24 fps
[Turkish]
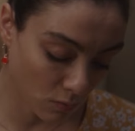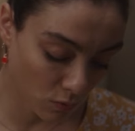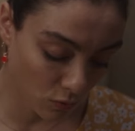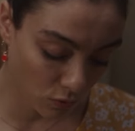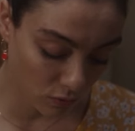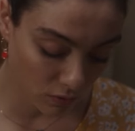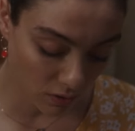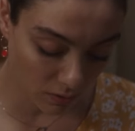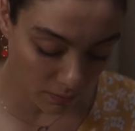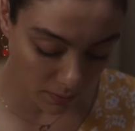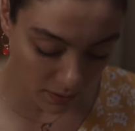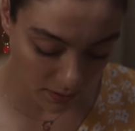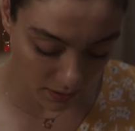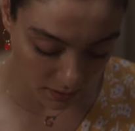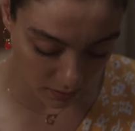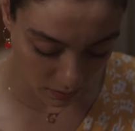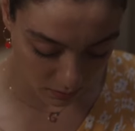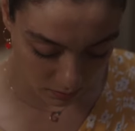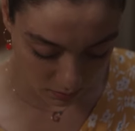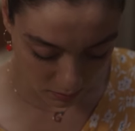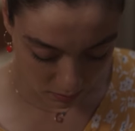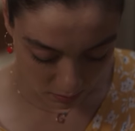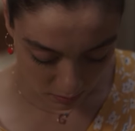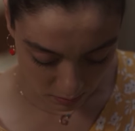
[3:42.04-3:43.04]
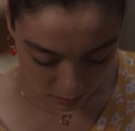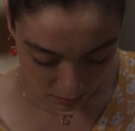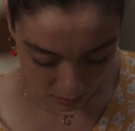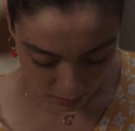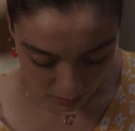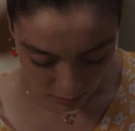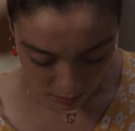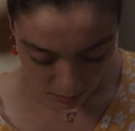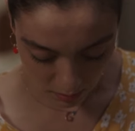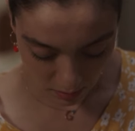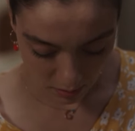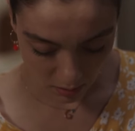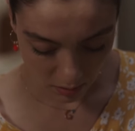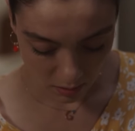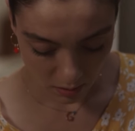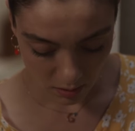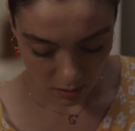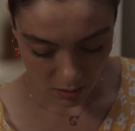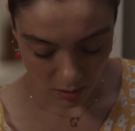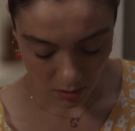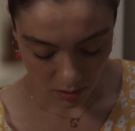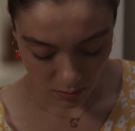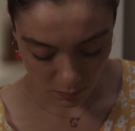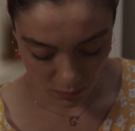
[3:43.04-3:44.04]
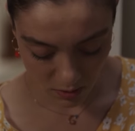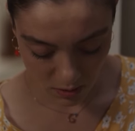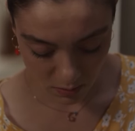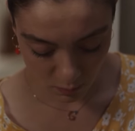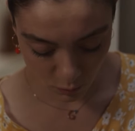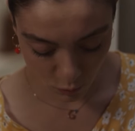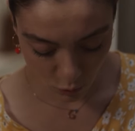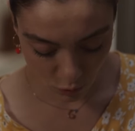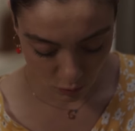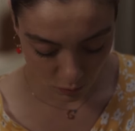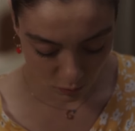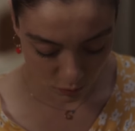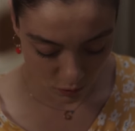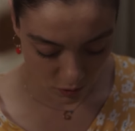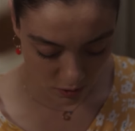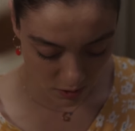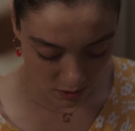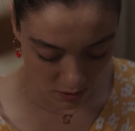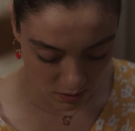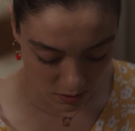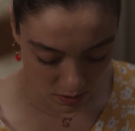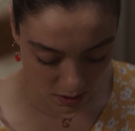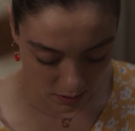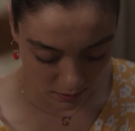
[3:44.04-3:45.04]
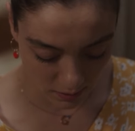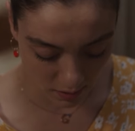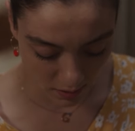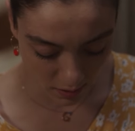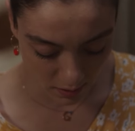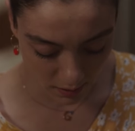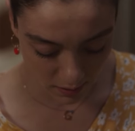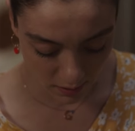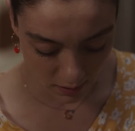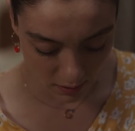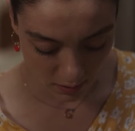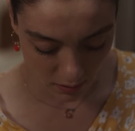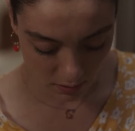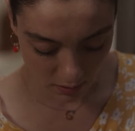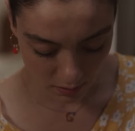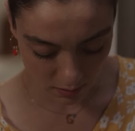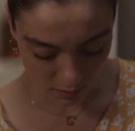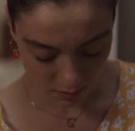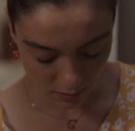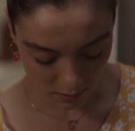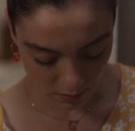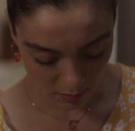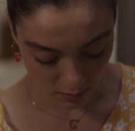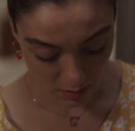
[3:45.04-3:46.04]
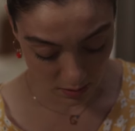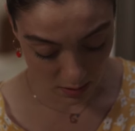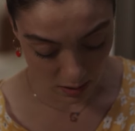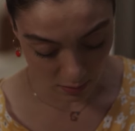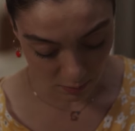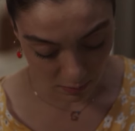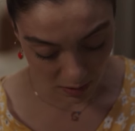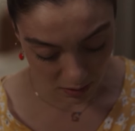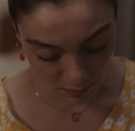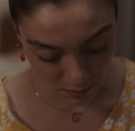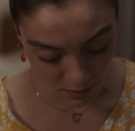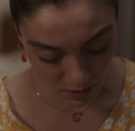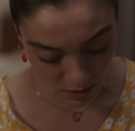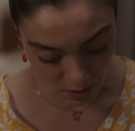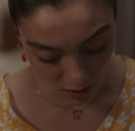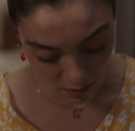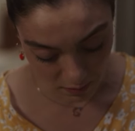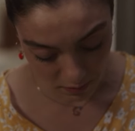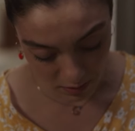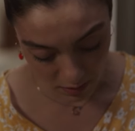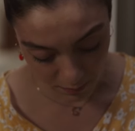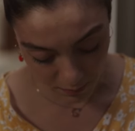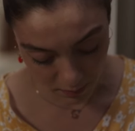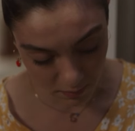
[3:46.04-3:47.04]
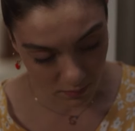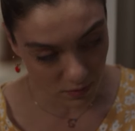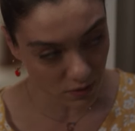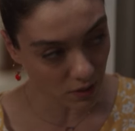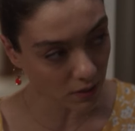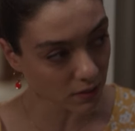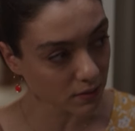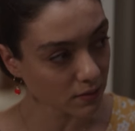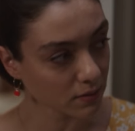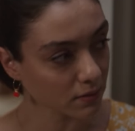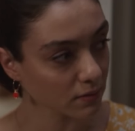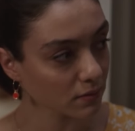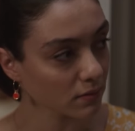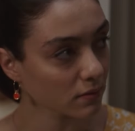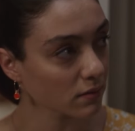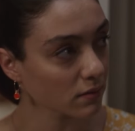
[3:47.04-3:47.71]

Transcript: Ama o da bana Bizim durumumuz sizden daha iyi. Sen böyle bir şavur yapamayacaksın.